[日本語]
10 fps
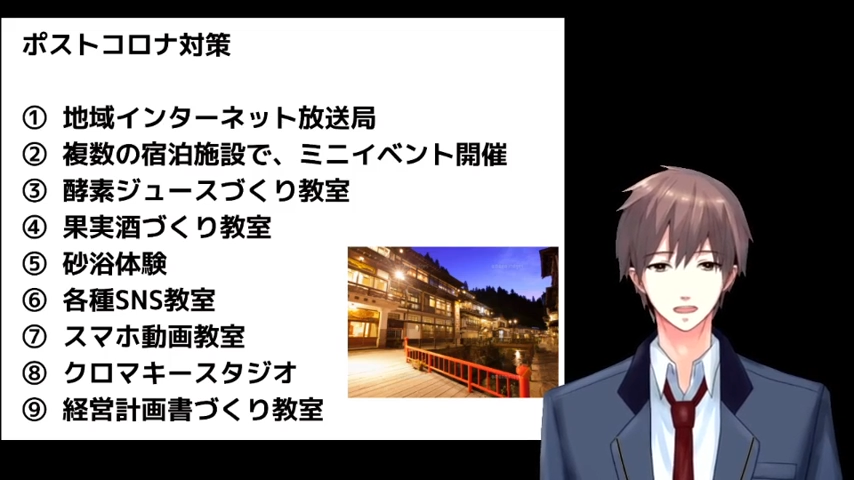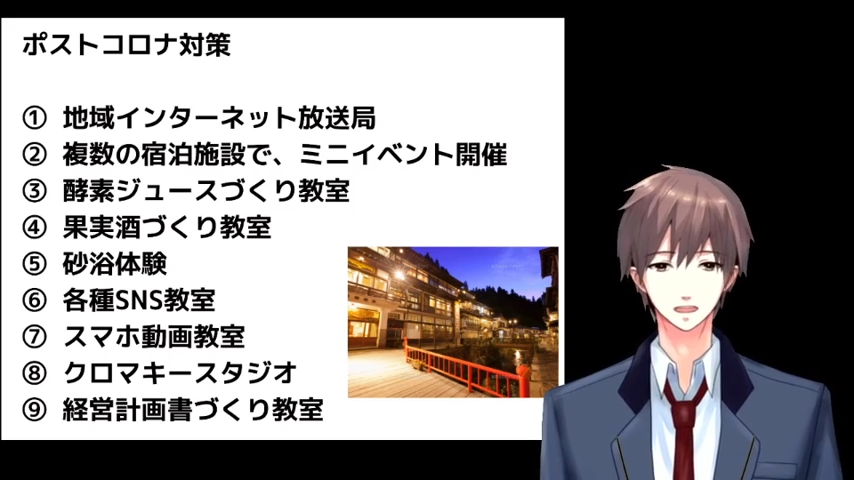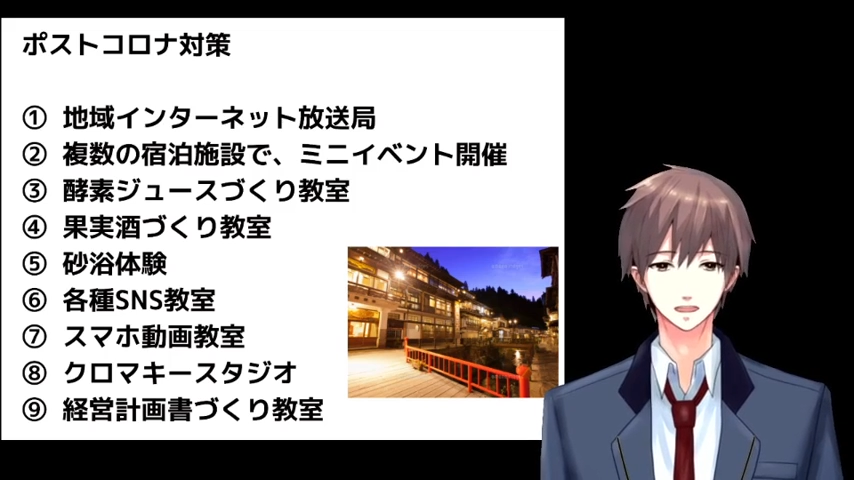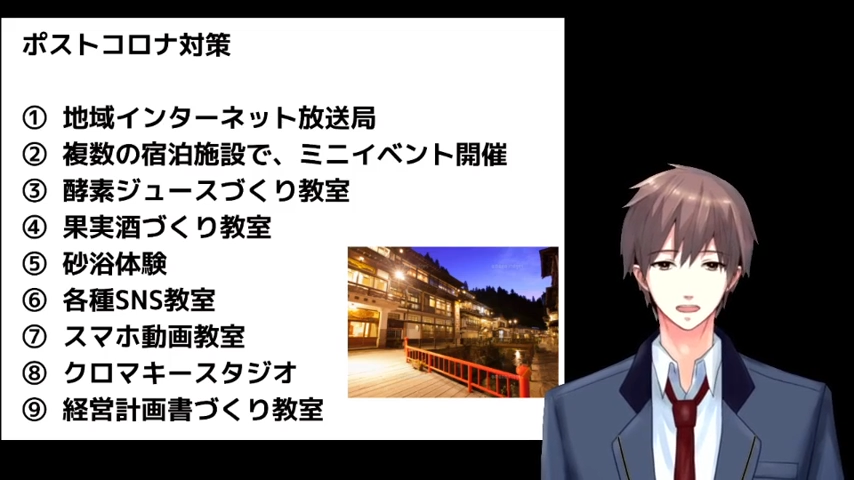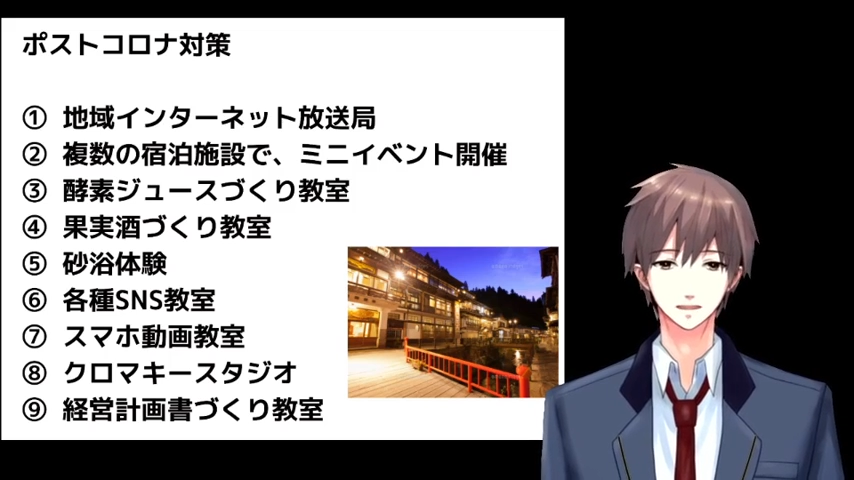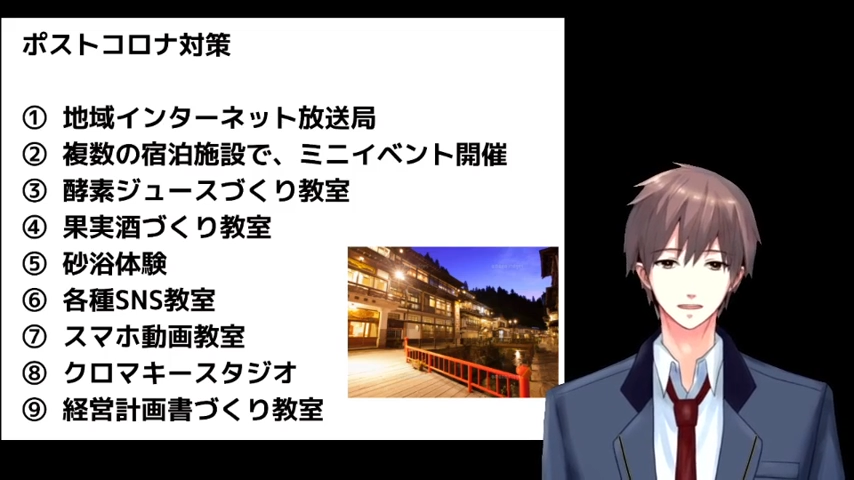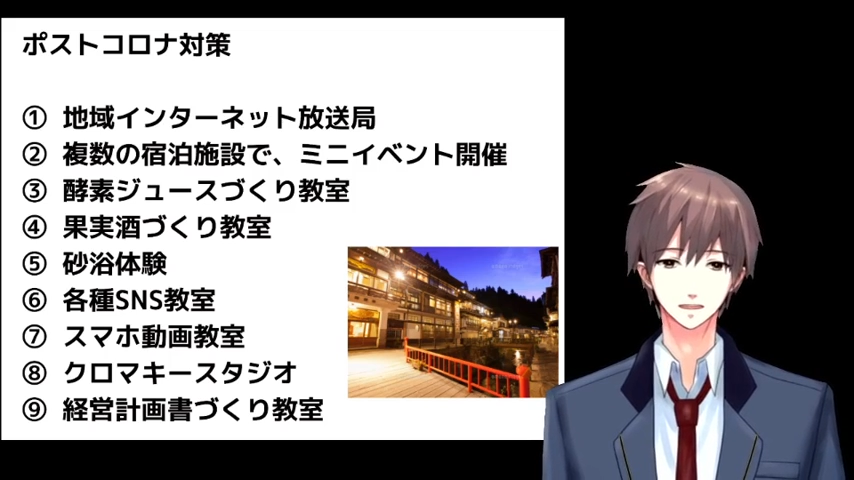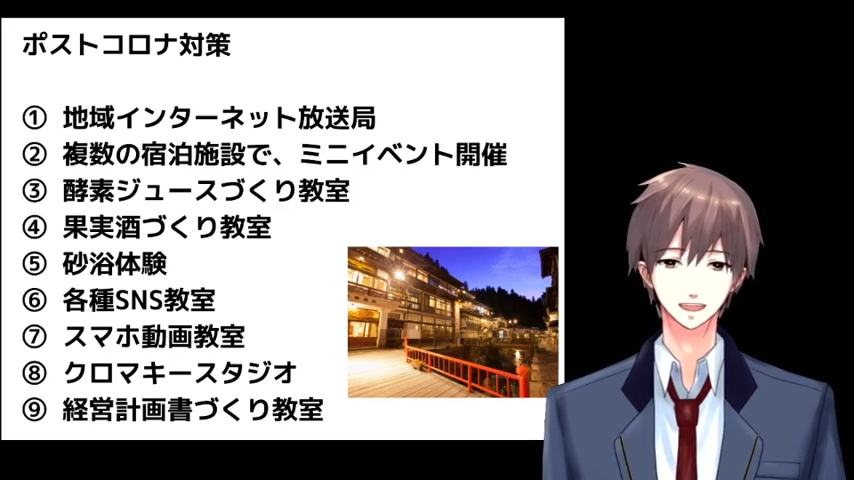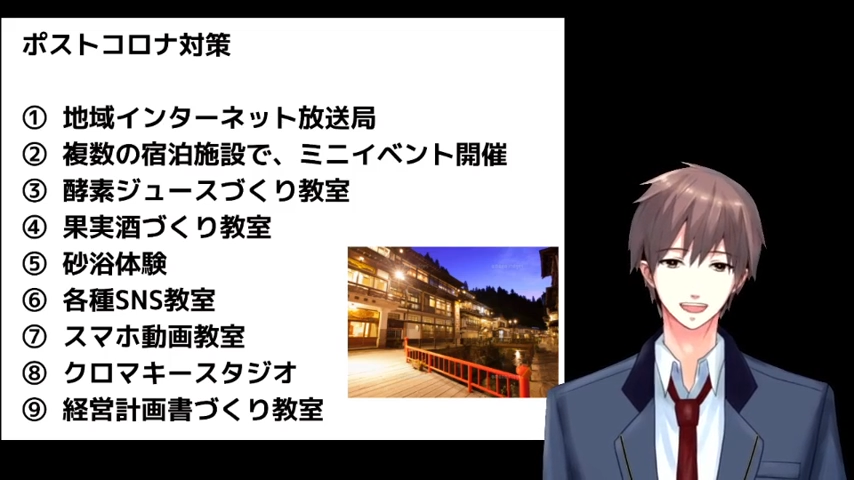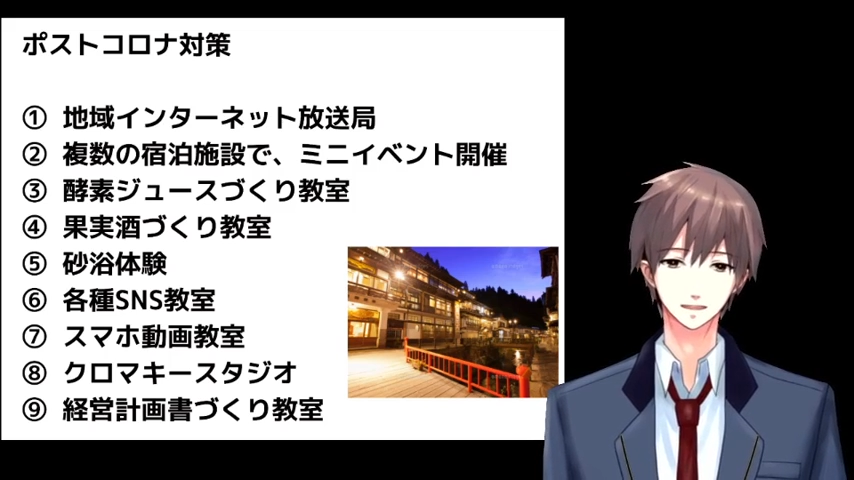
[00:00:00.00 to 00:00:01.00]
ら例えば
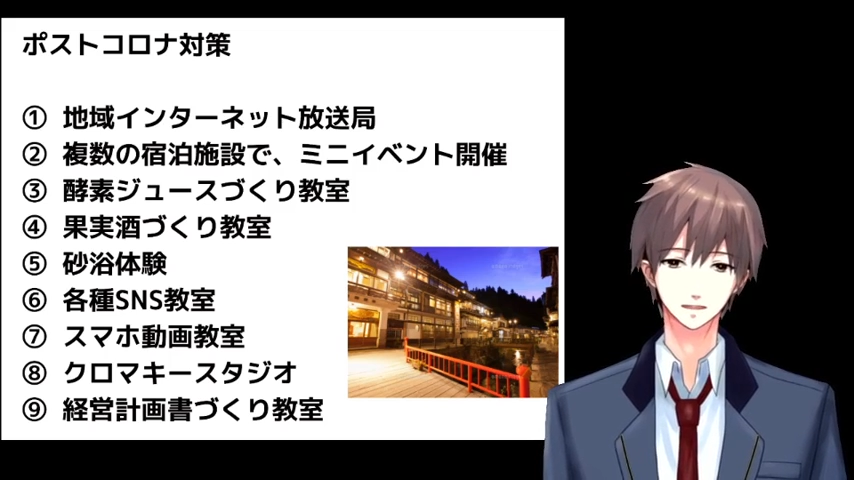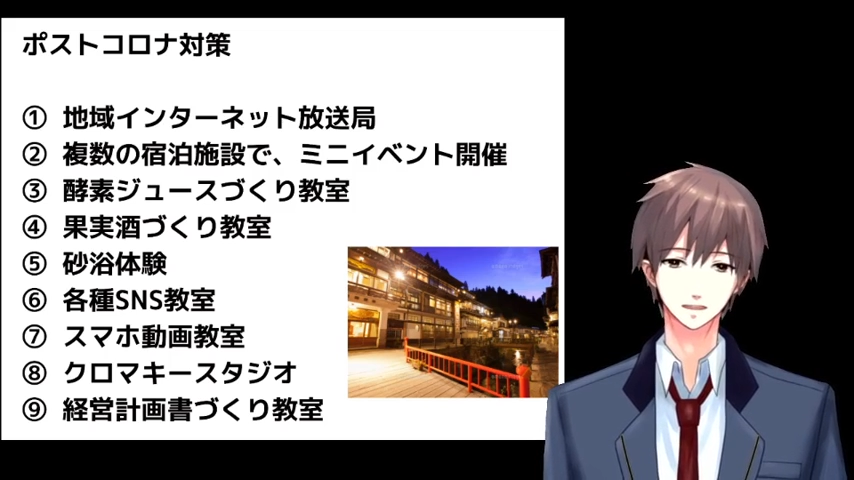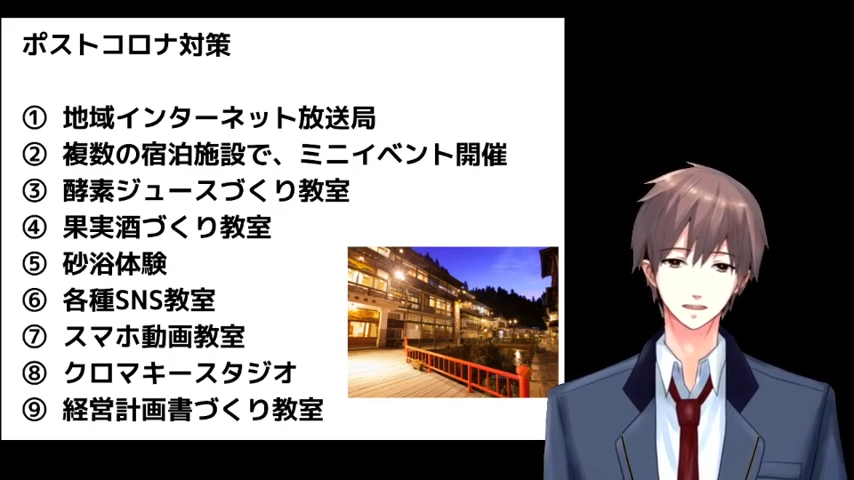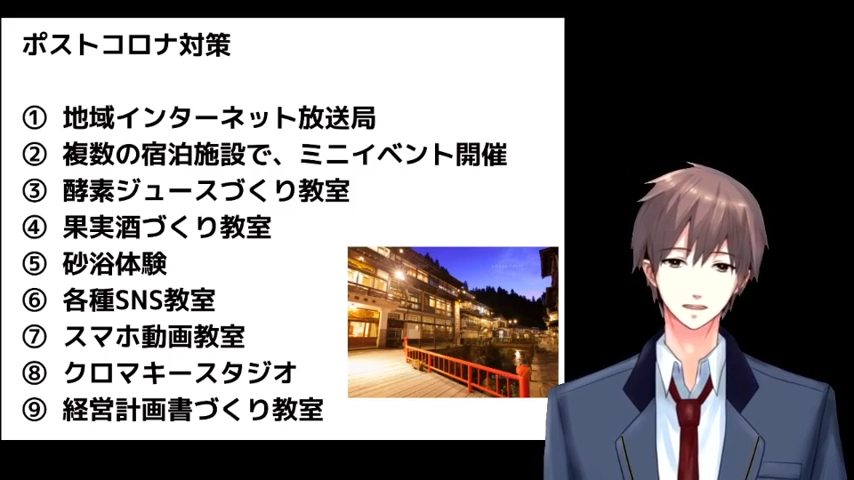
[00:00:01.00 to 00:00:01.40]
動画で